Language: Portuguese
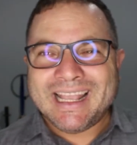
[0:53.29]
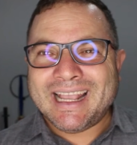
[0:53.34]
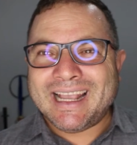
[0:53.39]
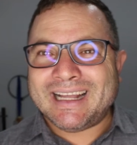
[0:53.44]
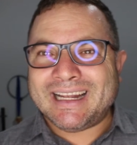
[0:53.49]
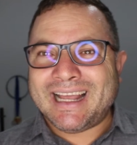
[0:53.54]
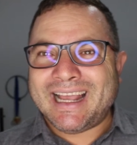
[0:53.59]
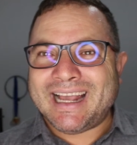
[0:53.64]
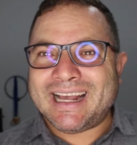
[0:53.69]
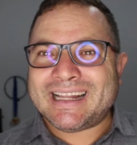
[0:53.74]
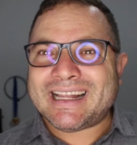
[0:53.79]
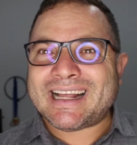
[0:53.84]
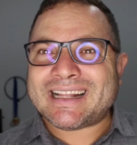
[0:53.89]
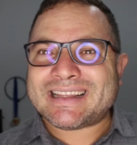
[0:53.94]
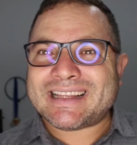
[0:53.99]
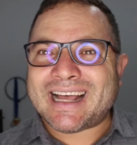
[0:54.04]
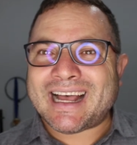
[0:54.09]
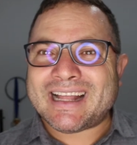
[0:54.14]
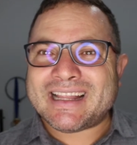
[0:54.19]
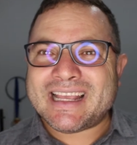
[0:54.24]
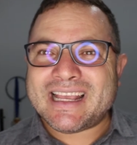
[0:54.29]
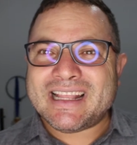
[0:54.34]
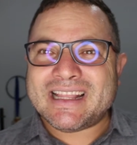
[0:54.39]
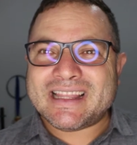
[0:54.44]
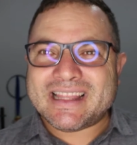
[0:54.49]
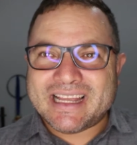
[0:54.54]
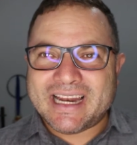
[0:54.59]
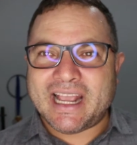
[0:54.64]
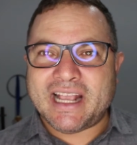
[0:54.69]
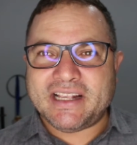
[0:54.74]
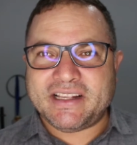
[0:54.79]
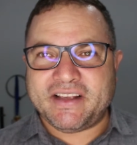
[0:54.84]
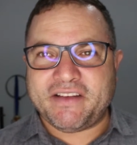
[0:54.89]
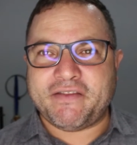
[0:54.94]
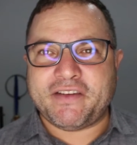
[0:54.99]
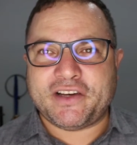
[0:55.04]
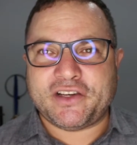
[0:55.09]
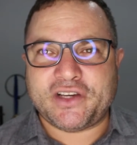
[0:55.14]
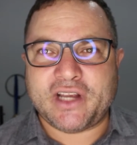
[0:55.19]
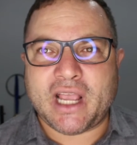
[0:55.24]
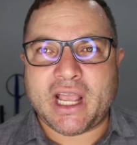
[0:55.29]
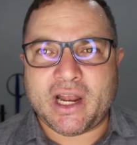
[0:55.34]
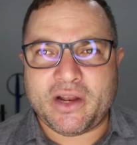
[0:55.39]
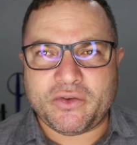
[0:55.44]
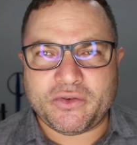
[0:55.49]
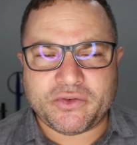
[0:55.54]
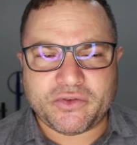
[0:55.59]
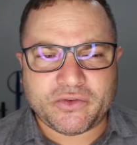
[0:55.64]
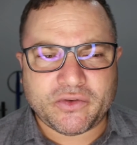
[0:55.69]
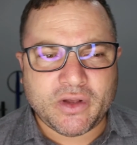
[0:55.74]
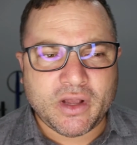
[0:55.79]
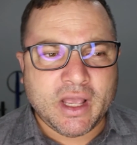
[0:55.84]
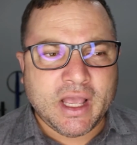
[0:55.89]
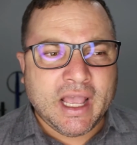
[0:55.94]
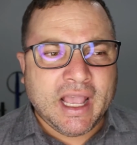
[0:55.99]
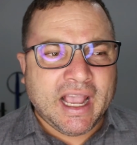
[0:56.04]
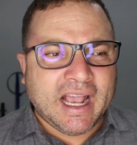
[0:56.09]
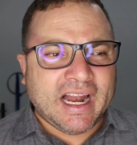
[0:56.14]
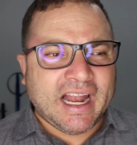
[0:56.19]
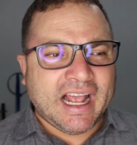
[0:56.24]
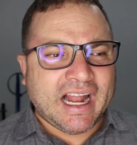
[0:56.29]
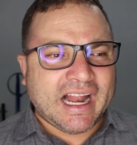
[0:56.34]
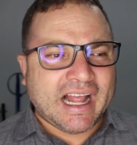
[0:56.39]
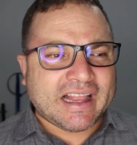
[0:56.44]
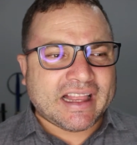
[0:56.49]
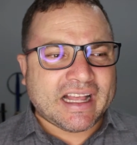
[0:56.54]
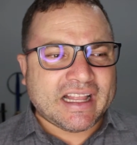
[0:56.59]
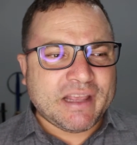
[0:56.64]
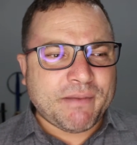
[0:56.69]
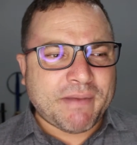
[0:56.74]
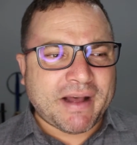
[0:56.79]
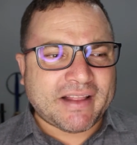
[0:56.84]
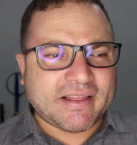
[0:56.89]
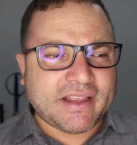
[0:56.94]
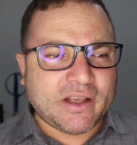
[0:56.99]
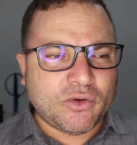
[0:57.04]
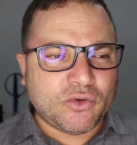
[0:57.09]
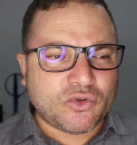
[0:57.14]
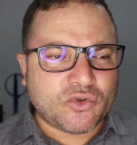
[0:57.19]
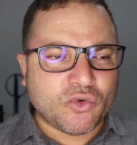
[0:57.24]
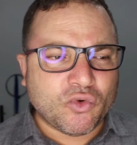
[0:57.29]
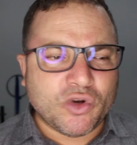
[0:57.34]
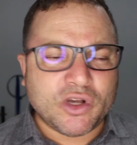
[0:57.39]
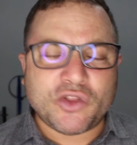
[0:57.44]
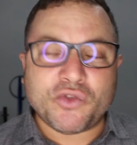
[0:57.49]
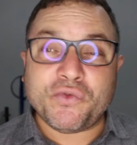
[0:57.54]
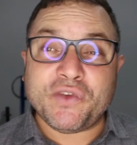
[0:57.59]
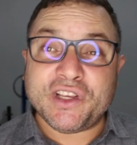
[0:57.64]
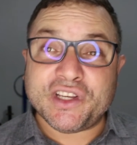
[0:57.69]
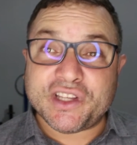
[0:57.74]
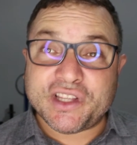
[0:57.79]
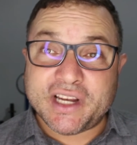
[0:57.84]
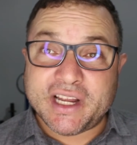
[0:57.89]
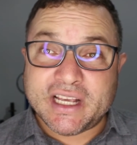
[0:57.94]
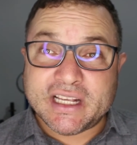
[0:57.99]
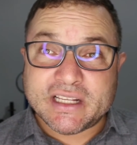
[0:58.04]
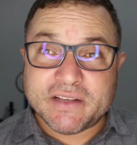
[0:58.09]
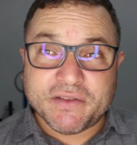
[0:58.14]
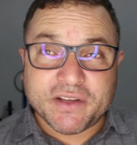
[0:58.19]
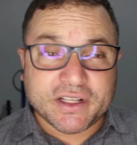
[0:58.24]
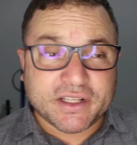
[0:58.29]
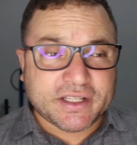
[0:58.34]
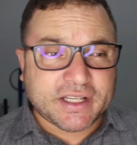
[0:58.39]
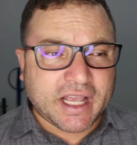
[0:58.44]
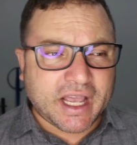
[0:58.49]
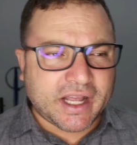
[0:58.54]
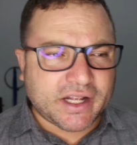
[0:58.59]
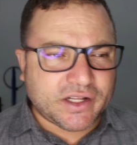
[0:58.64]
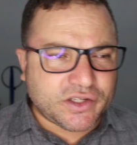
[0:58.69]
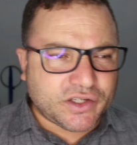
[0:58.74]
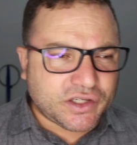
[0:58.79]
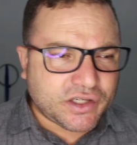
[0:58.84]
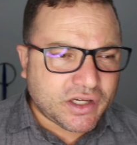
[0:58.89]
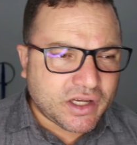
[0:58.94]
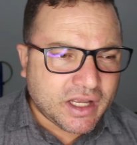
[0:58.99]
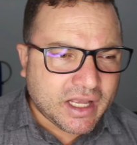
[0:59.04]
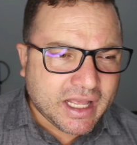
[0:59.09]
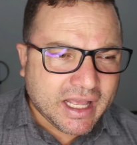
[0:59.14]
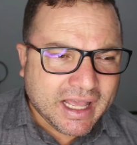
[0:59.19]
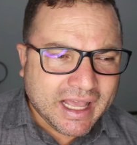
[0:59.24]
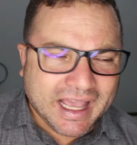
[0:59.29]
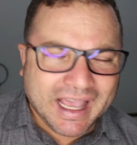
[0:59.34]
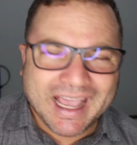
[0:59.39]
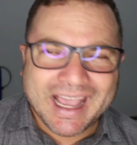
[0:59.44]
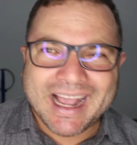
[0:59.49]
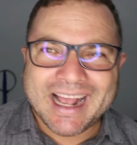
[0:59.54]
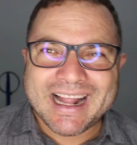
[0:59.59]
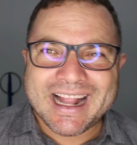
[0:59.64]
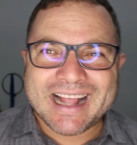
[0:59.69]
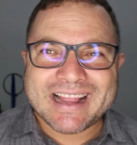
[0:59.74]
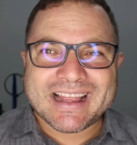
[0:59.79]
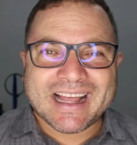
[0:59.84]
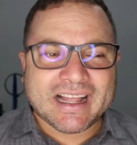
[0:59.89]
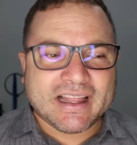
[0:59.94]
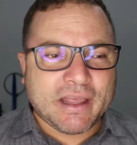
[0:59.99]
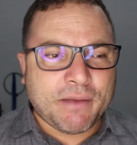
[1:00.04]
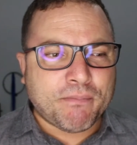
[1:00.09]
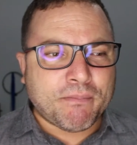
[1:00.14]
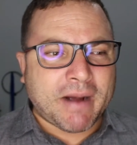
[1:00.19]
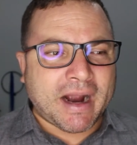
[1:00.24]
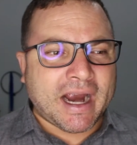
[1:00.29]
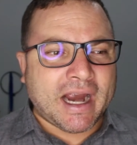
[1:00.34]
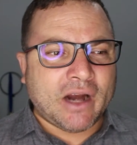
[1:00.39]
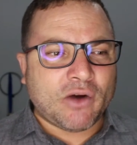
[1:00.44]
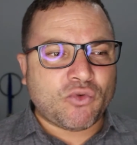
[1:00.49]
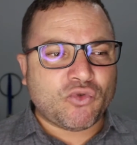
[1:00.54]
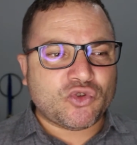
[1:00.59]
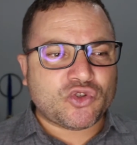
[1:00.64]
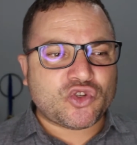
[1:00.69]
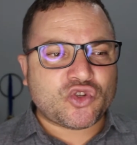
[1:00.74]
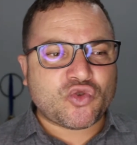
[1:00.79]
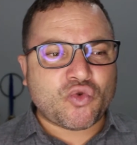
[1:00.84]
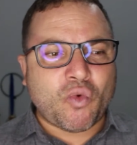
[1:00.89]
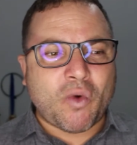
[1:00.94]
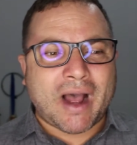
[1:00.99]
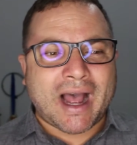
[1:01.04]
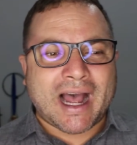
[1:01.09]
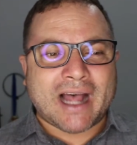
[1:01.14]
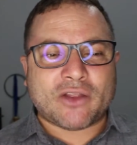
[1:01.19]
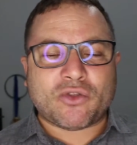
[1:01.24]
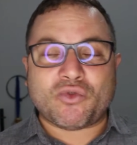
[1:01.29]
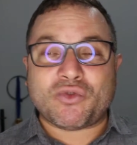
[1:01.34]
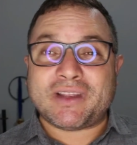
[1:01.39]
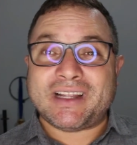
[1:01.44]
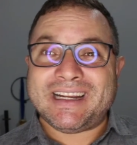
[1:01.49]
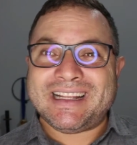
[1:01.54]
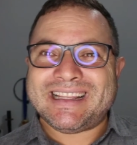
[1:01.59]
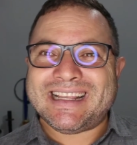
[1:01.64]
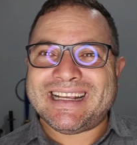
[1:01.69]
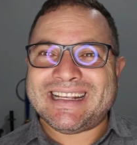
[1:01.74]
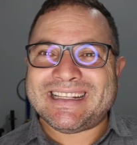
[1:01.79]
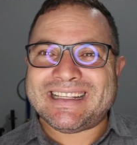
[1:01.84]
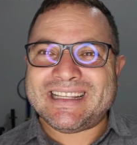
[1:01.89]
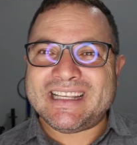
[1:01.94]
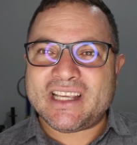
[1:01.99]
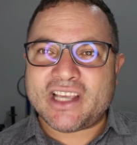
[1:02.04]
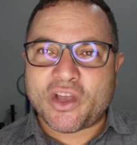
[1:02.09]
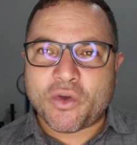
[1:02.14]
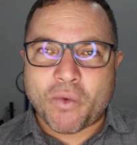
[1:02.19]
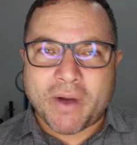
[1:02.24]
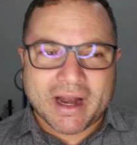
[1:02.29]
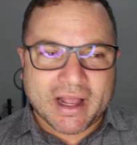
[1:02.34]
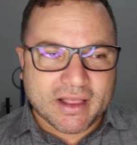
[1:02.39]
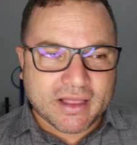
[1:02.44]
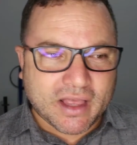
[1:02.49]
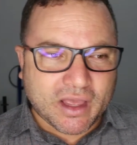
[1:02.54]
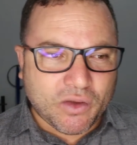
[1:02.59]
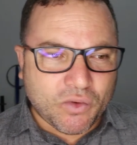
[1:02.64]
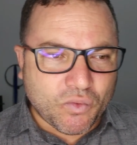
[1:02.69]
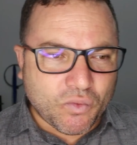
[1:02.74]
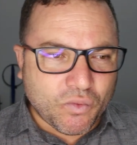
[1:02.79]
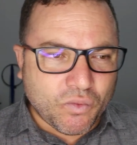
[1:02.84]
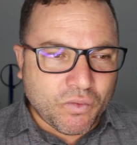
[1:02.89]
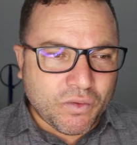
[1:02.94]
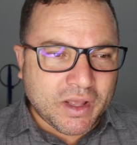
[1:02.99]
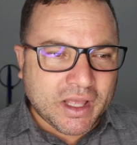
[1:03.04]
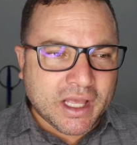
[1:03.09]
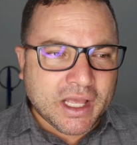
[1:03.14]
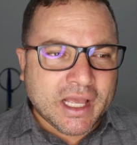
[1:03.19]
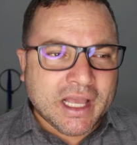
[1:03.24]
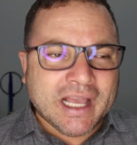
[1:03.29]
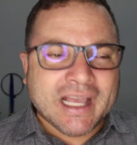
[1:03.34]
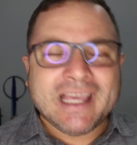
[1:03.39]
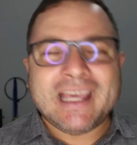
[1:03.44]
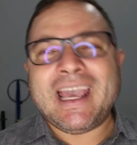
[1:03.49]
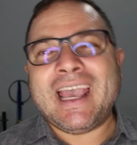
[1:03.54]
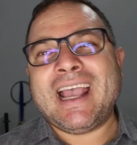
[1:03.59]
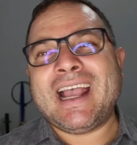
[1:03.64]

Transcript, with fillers: ela é relatada em três evangelhos. Ela é relatada em Mateus 8, 23 e 27. É relatada em Marcos 4, 35 e 41. E é